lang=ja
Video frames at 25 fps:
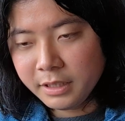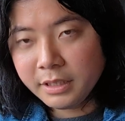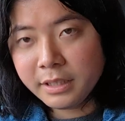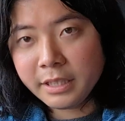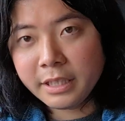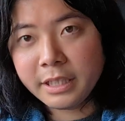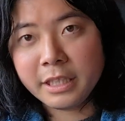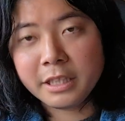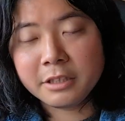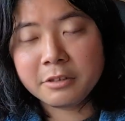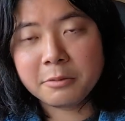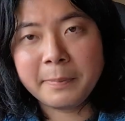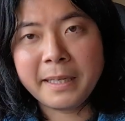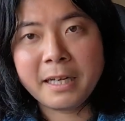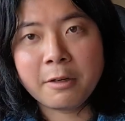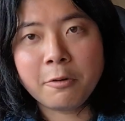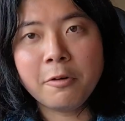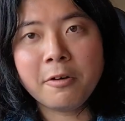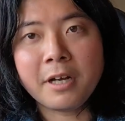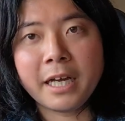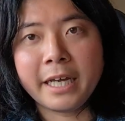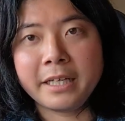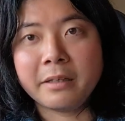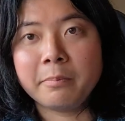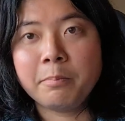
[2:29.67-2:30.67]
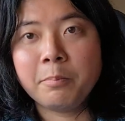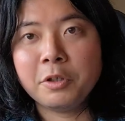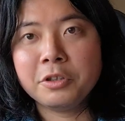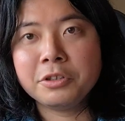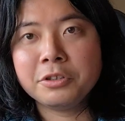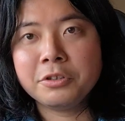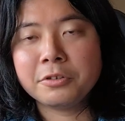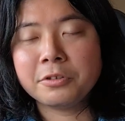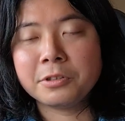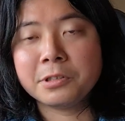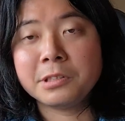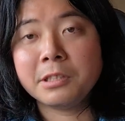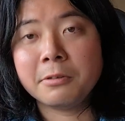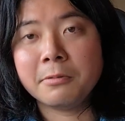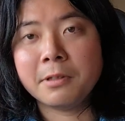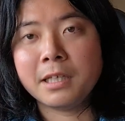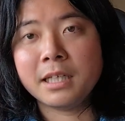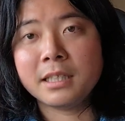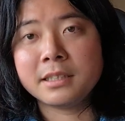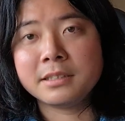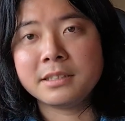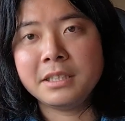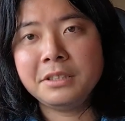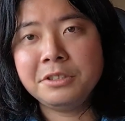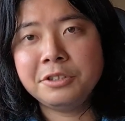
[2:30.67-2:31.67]
えっ、ー、と、まあ、今回、ポイントとして
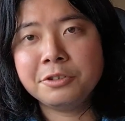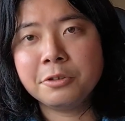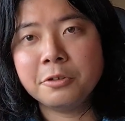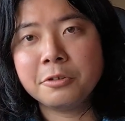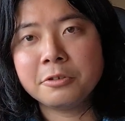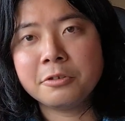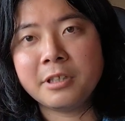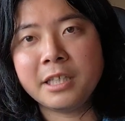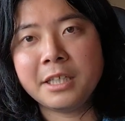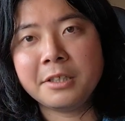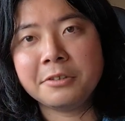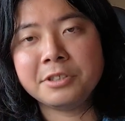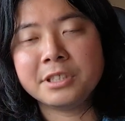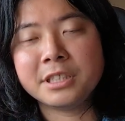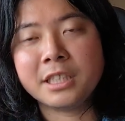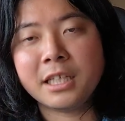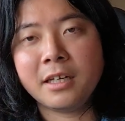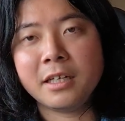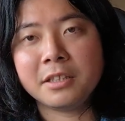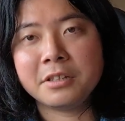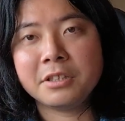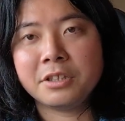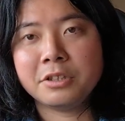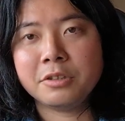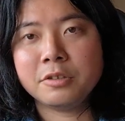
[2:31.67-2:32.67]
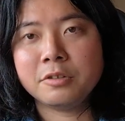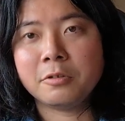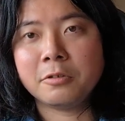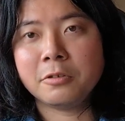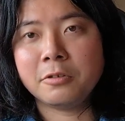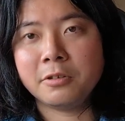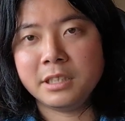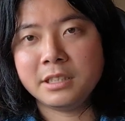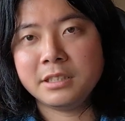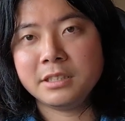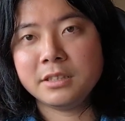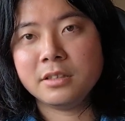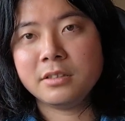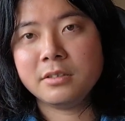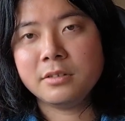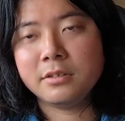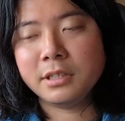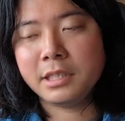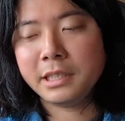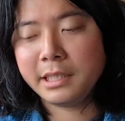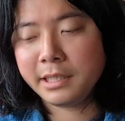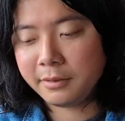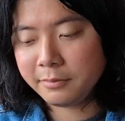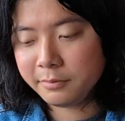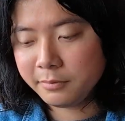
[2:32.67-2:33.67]
は、前兆を捉える力っていうところです。
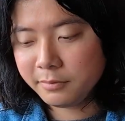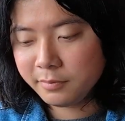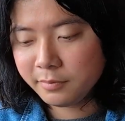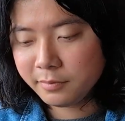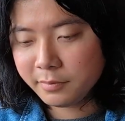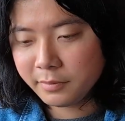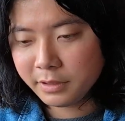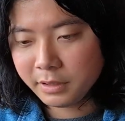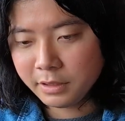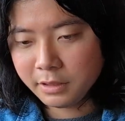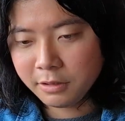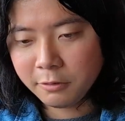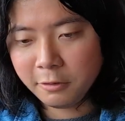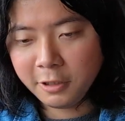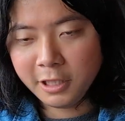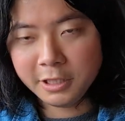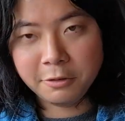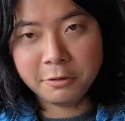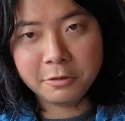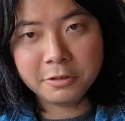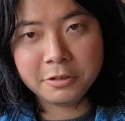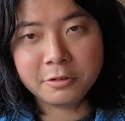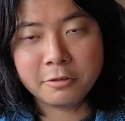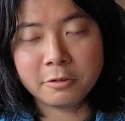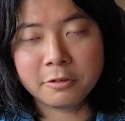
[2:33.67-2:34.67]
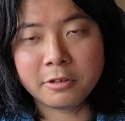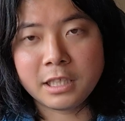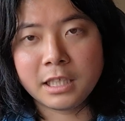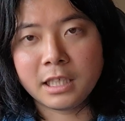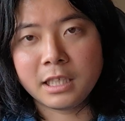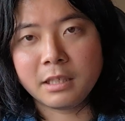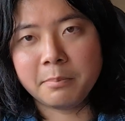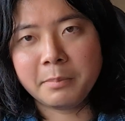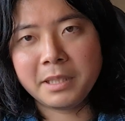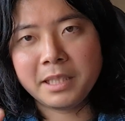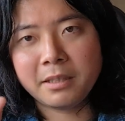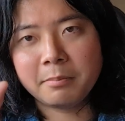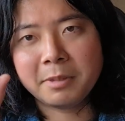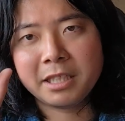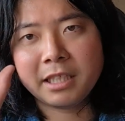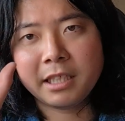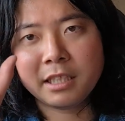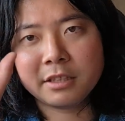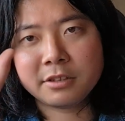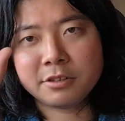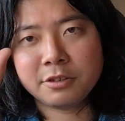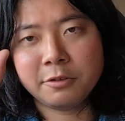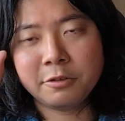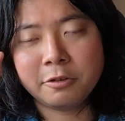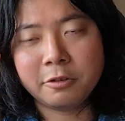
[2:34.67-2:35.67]
で、これはどういうことか、まあ、ま
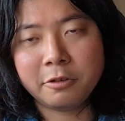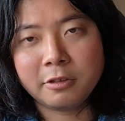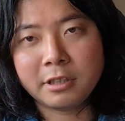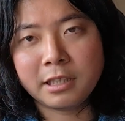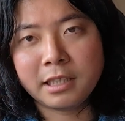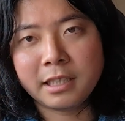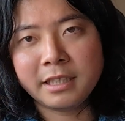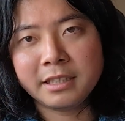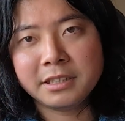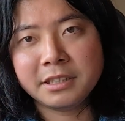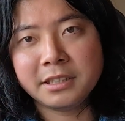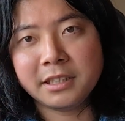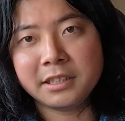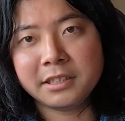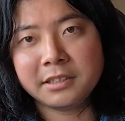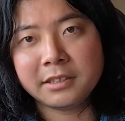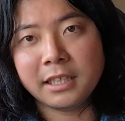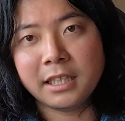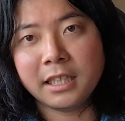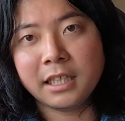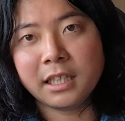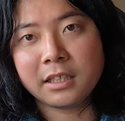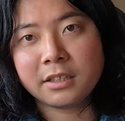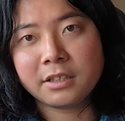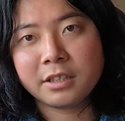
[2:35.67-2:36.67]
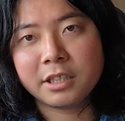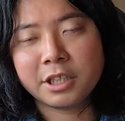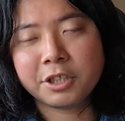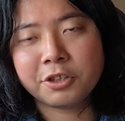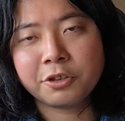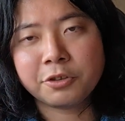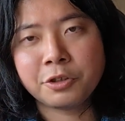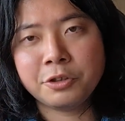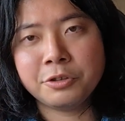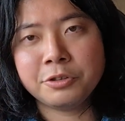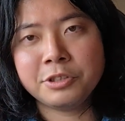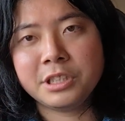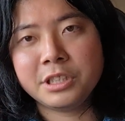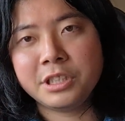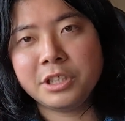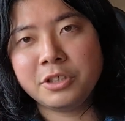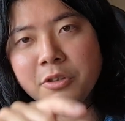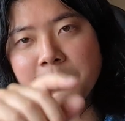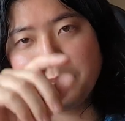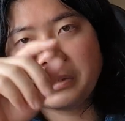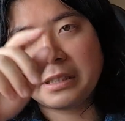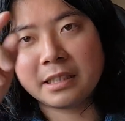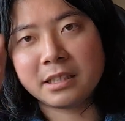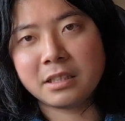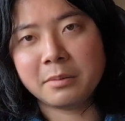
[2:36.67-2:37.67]
たその話ですが、結局 QCD
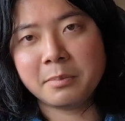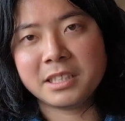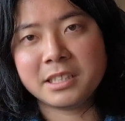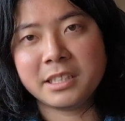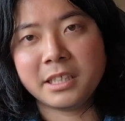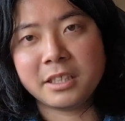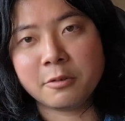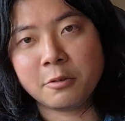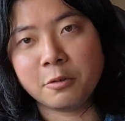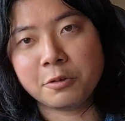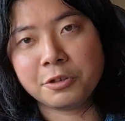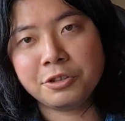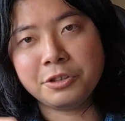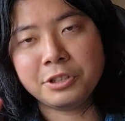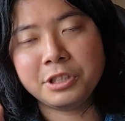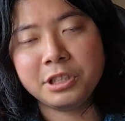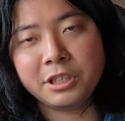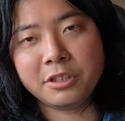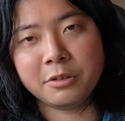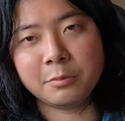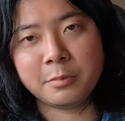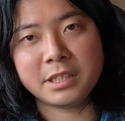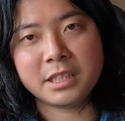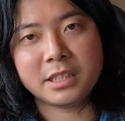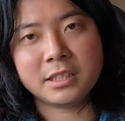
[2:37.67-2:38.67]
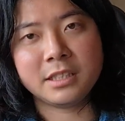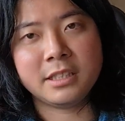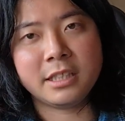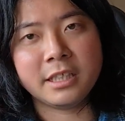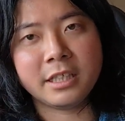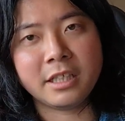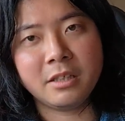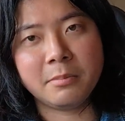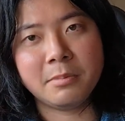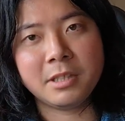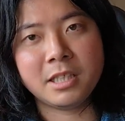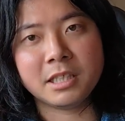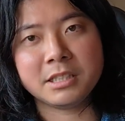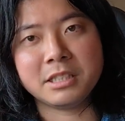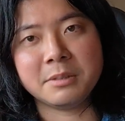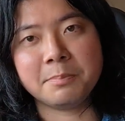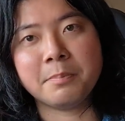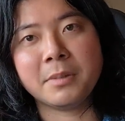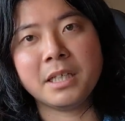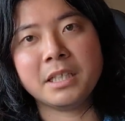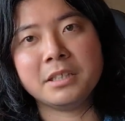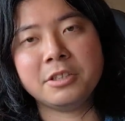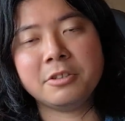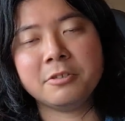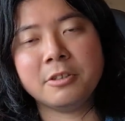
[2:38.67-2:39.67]
を満たせば成功、QCD を満たせなければ失
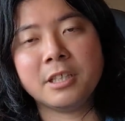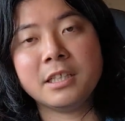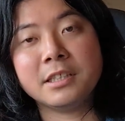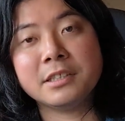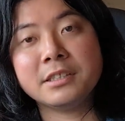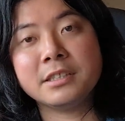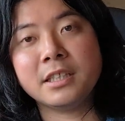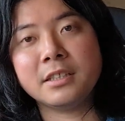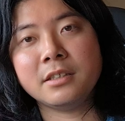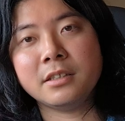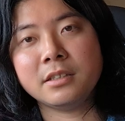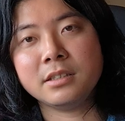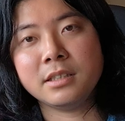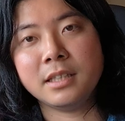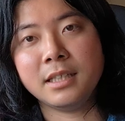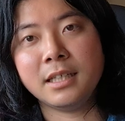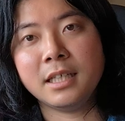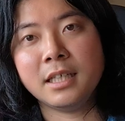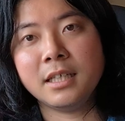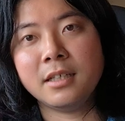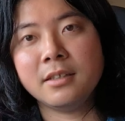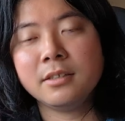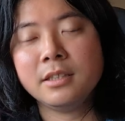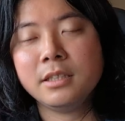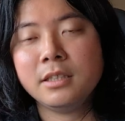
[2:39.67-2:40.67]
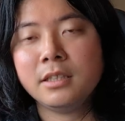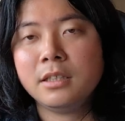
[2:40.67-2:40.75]
敗っていう話なんですが、